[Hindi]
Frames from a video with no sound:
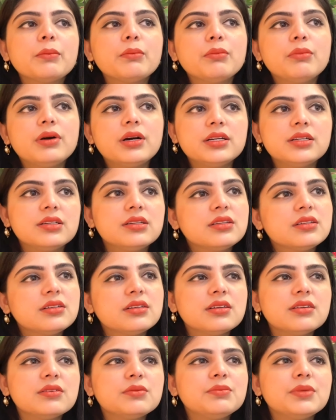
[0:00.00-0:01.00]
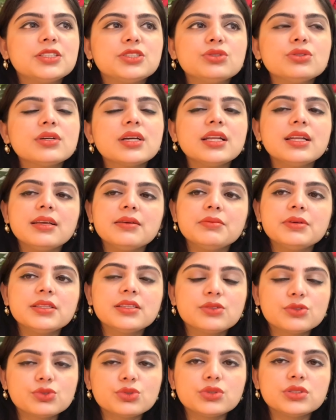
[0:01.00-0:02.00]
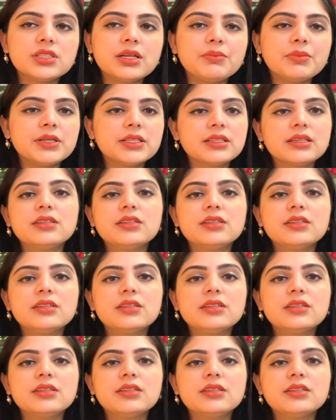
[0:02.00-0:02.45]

बट uh, बच्चों के लिए भी सोचना पड़ता है